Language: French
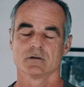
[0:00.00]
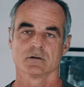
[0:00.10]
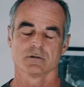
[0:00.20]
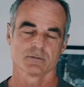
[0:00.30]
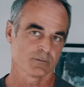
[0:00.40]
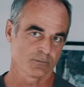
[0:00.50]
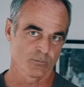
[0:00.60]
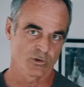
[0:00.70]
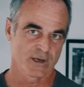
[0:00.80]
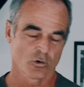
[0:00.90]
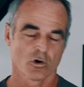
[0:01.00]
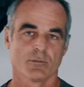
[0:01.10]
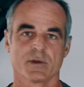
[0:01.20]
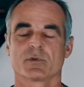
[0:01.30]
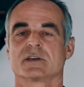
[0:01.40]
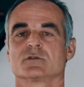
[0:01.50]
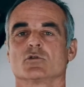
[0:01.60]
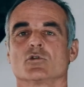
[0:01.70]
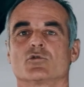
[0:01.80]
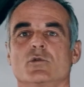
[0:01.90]
Euh, Modère Europe est
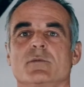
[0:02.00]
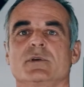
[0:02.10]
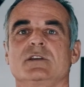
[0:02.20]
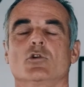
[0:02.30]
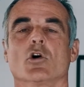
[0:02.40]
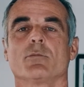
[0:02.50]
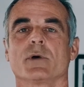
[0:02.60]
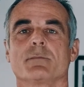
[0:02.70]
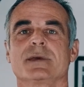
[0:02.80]
présent dans tous les pays d'Europe,